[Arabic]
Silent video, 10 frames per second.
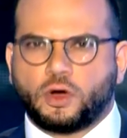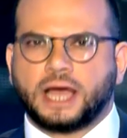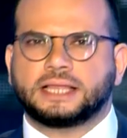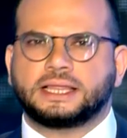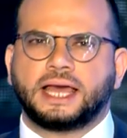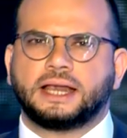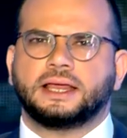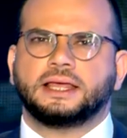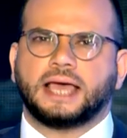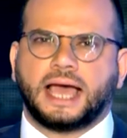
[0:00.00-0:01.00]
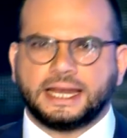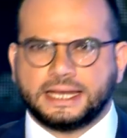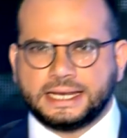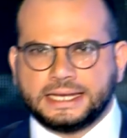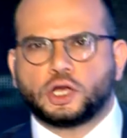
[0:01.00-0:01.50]
أكثر عن
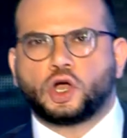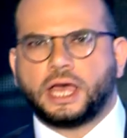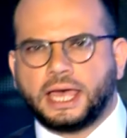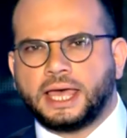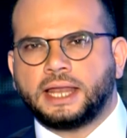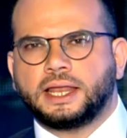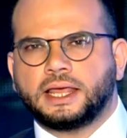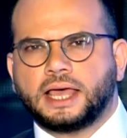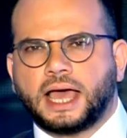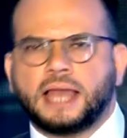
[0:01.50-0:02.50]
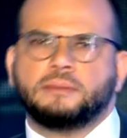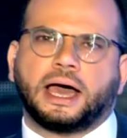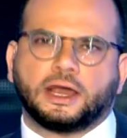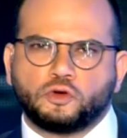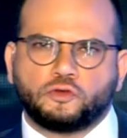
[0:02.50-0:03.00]
إلي كوهان
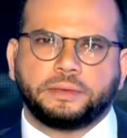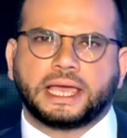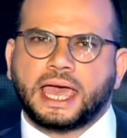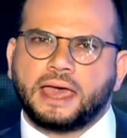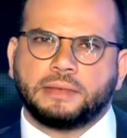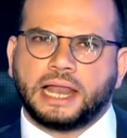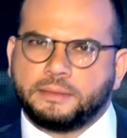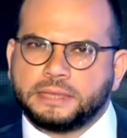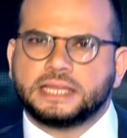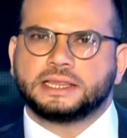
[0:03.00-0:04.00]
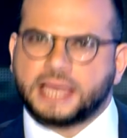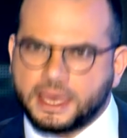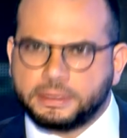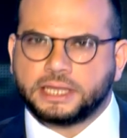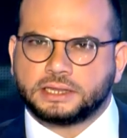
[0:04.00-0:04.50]
المعروف بكامل أمين
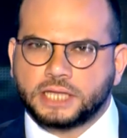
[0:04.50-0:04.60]
ثابت